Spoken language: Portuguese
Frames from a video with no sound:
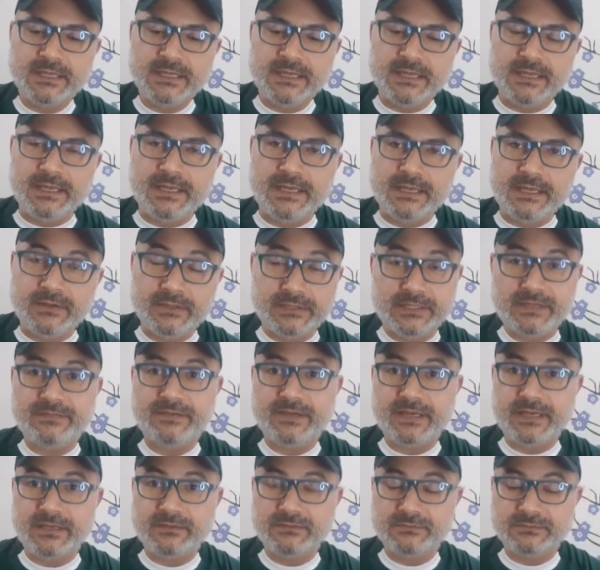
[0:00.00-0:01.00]
é, eu até
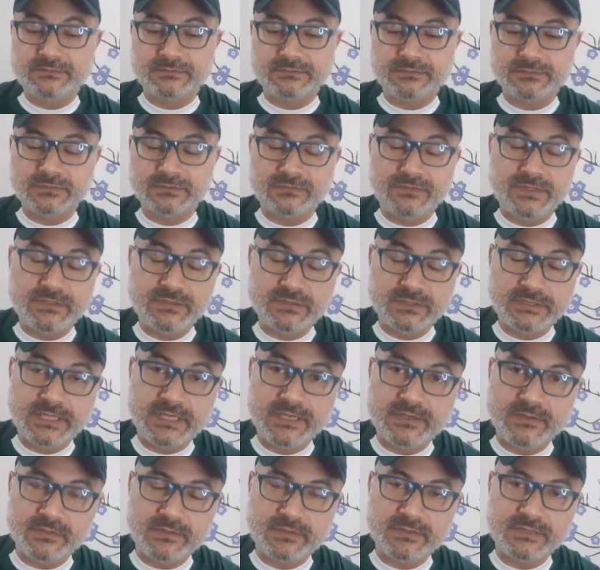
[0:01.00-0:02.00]
falei num, num, vídeo
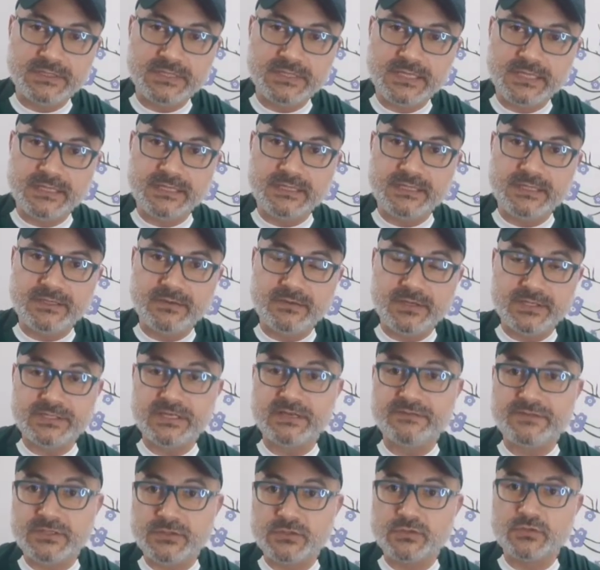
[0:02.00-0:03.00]
anterior que eu
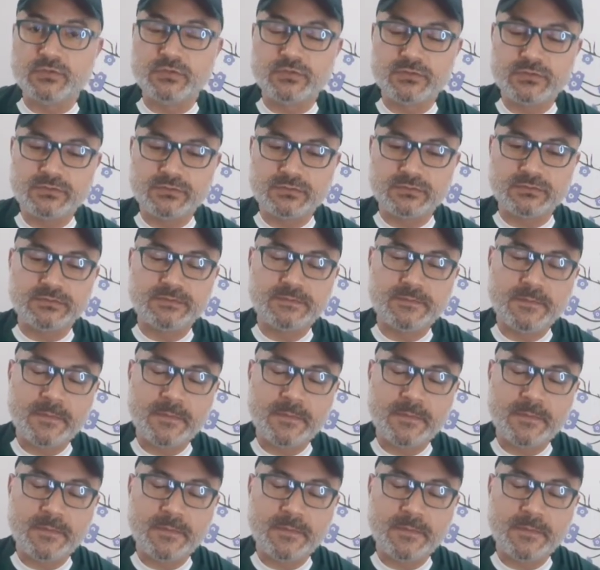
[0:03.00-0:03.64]
achava injusto